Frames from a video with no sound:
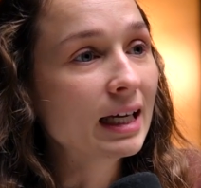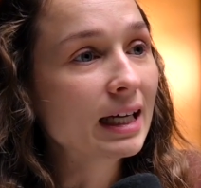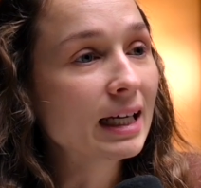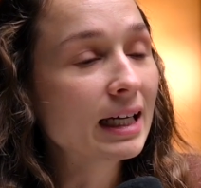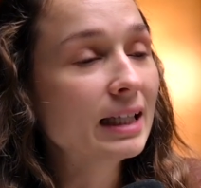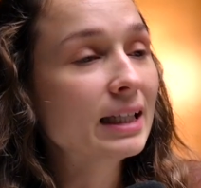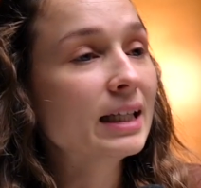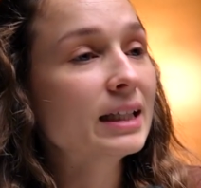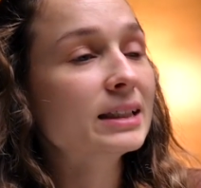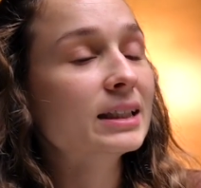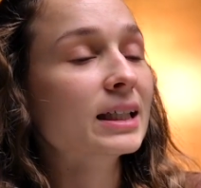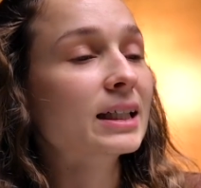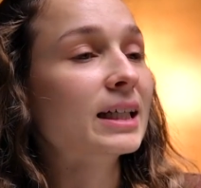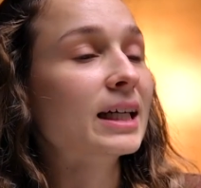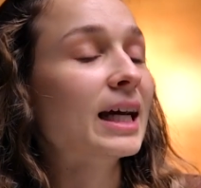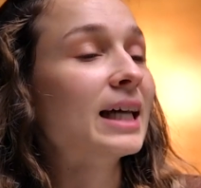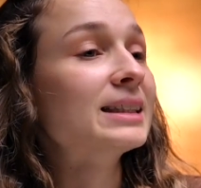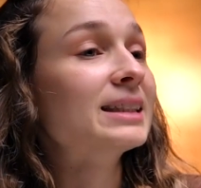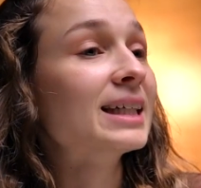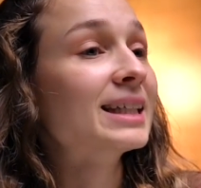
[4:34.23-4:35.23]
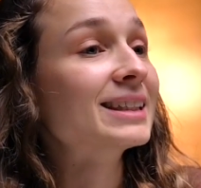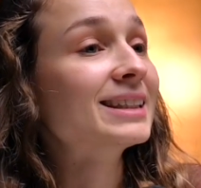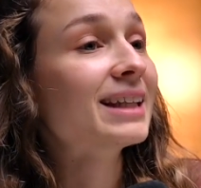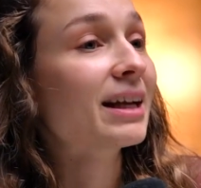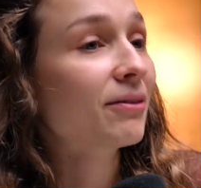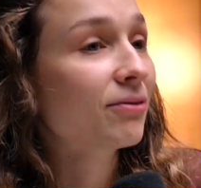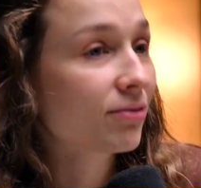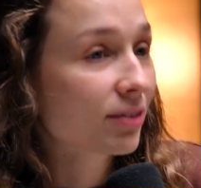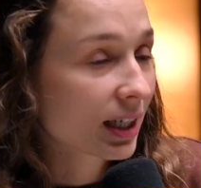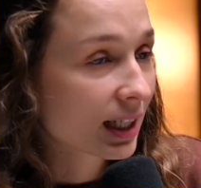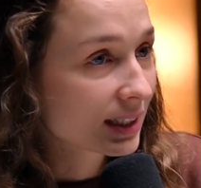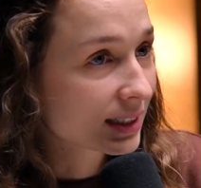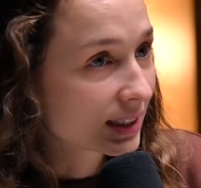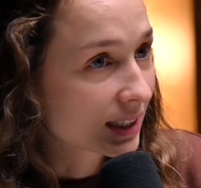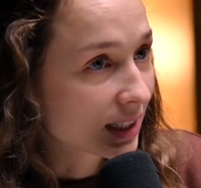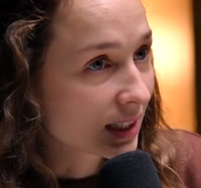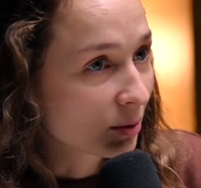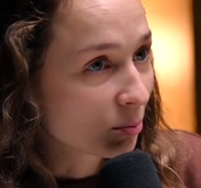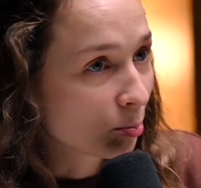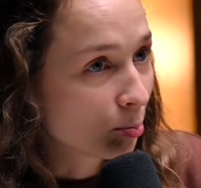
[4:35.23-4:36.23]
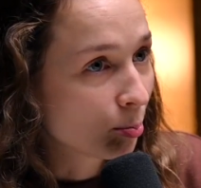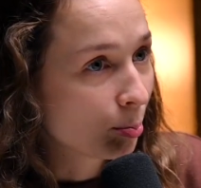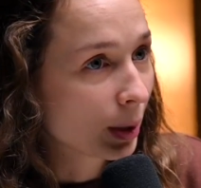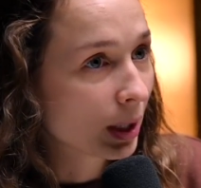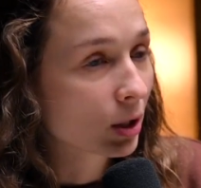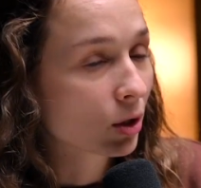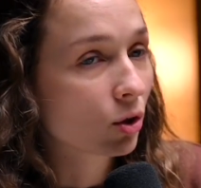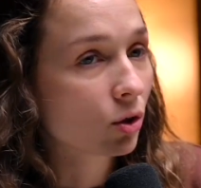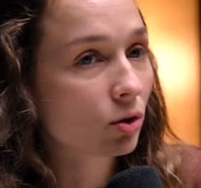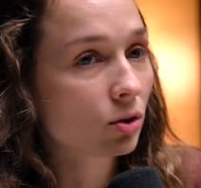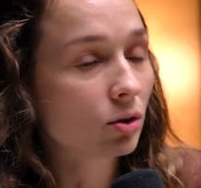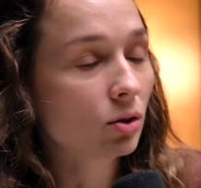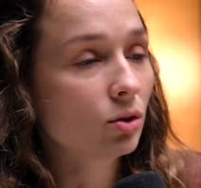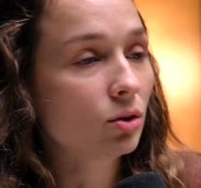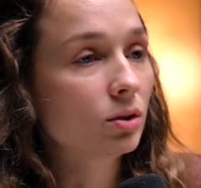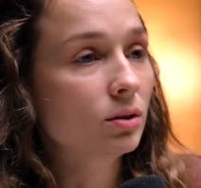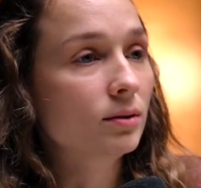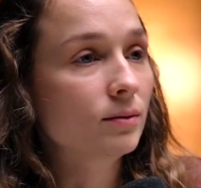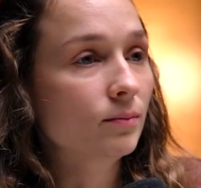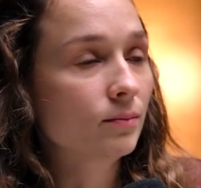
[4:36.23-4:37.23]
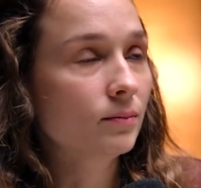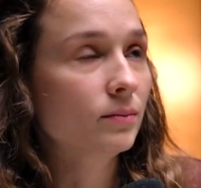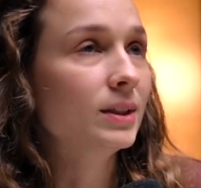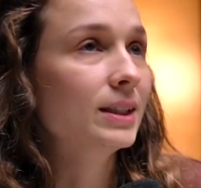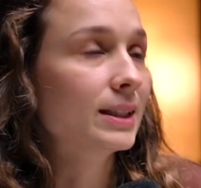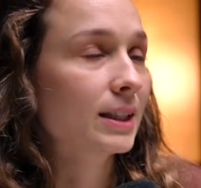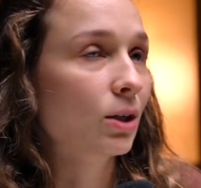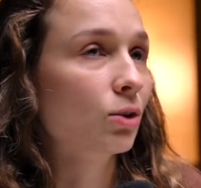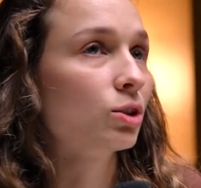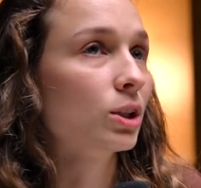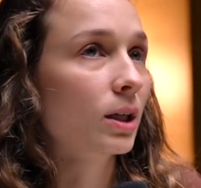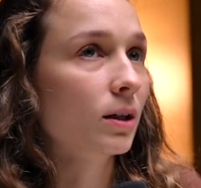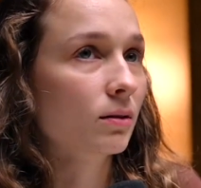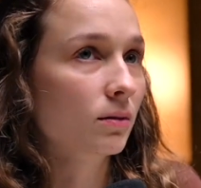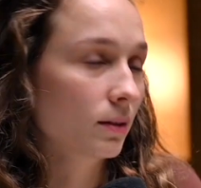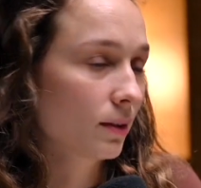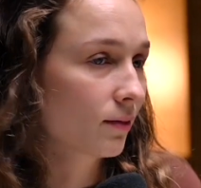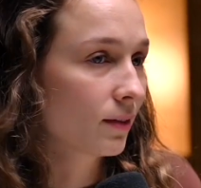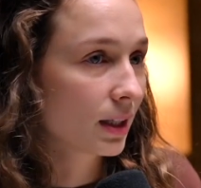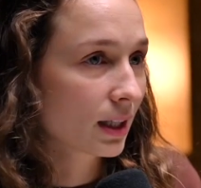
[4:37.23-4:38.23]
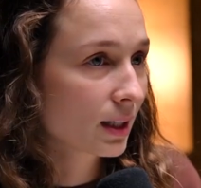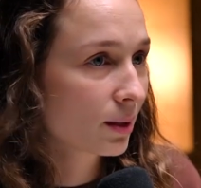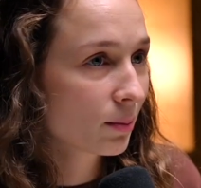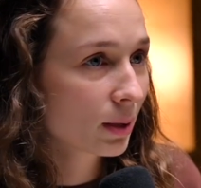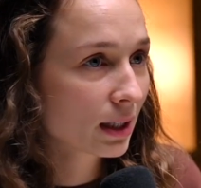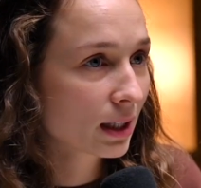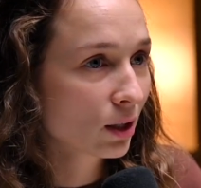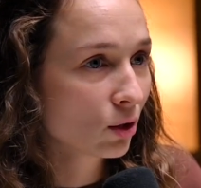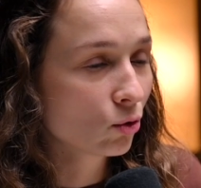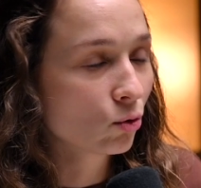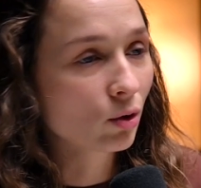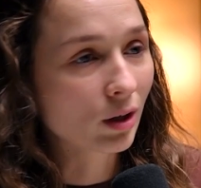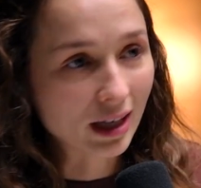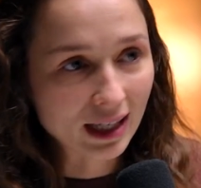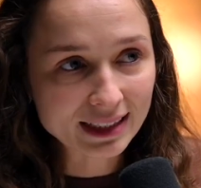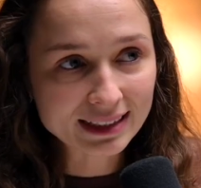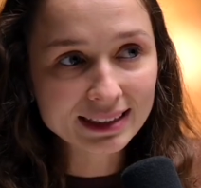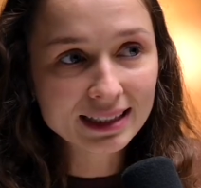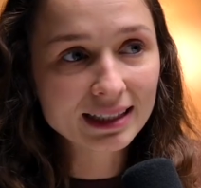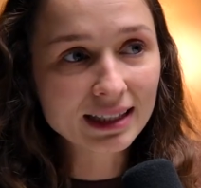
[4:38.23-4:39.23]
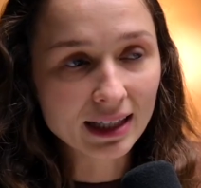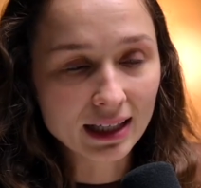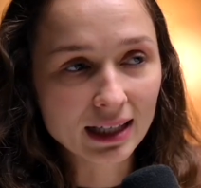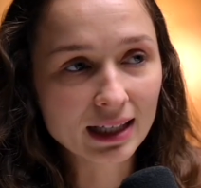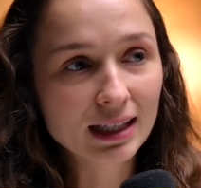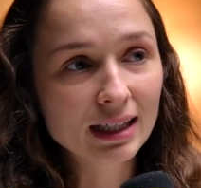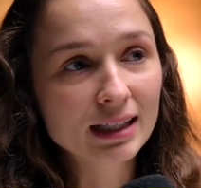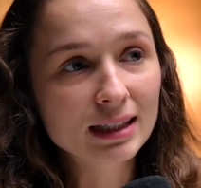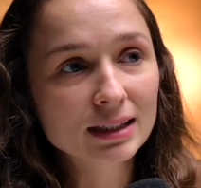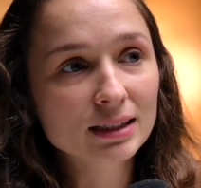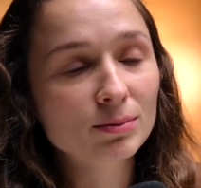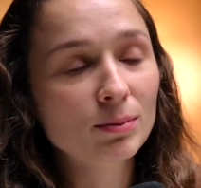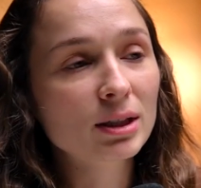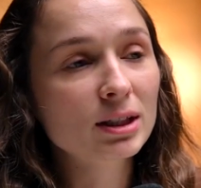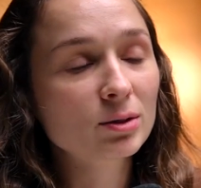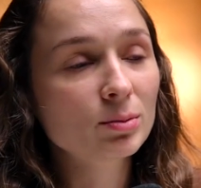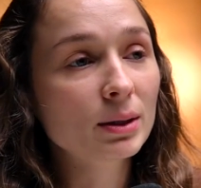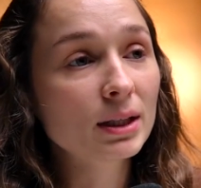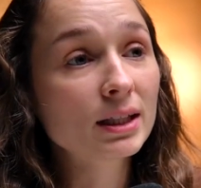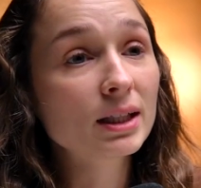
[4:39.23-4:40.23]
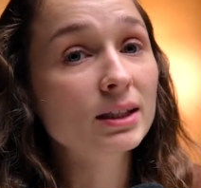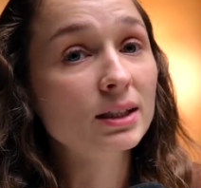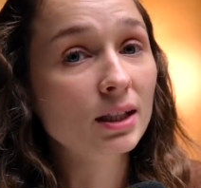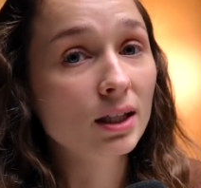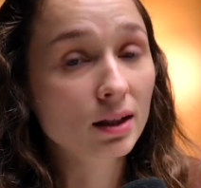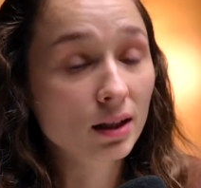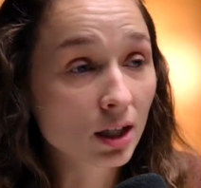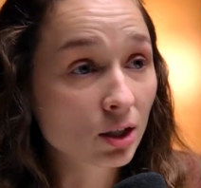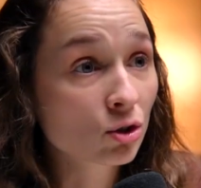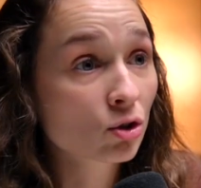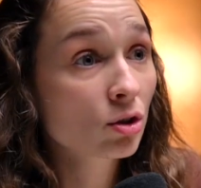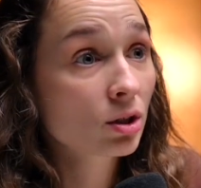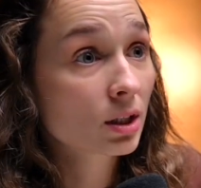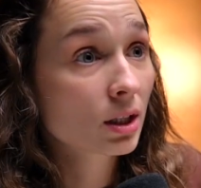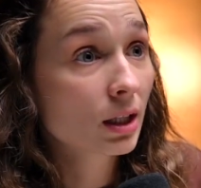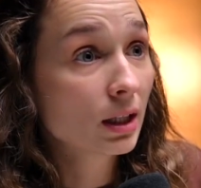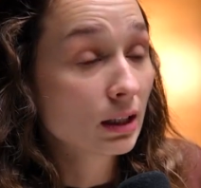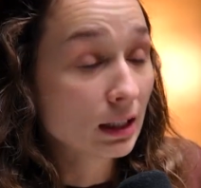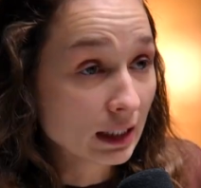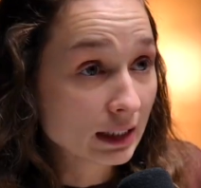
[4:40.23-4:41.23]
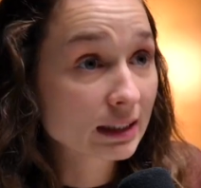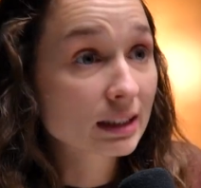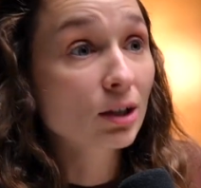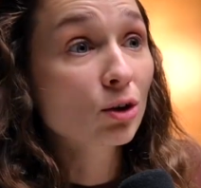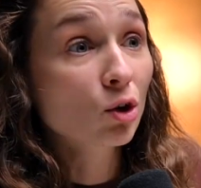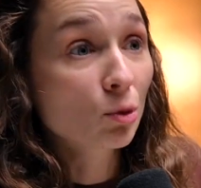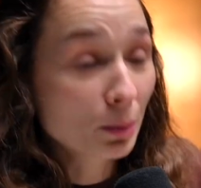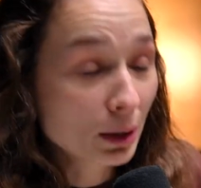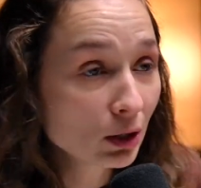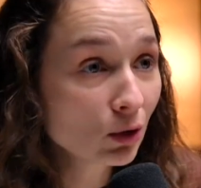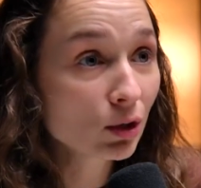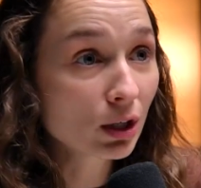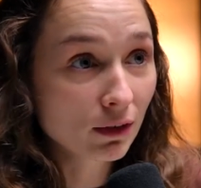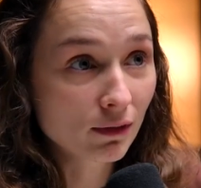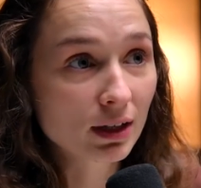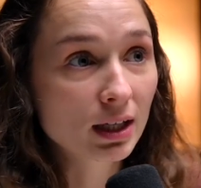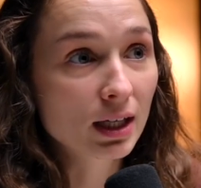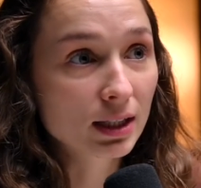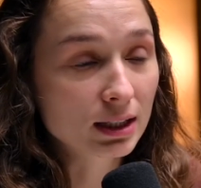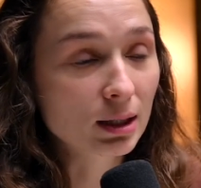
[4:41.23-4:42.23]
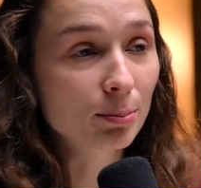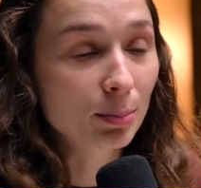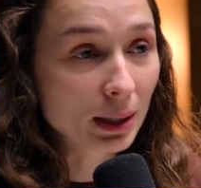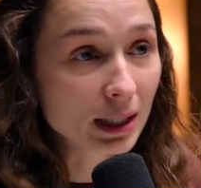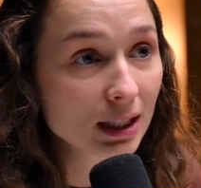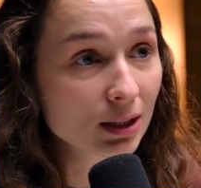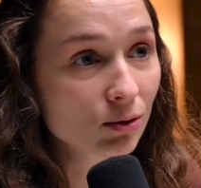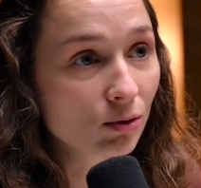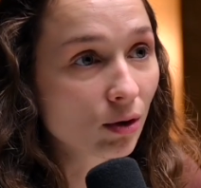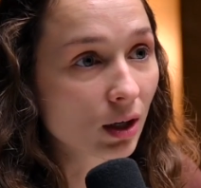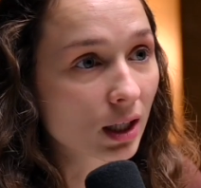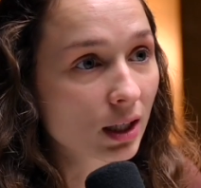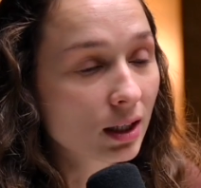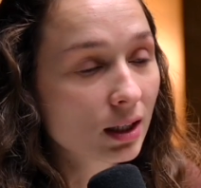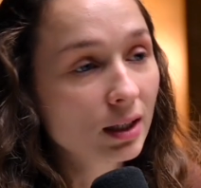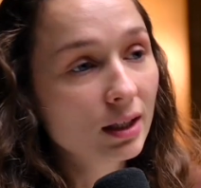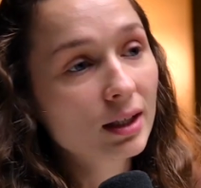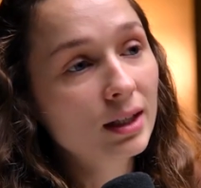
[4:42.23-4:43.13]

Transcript: Y dice que esa es la frase, pero dice, o sea, evidentemente nunca es literal, es más bien, dice, de hecho dice, les recomiendo que vean esa película.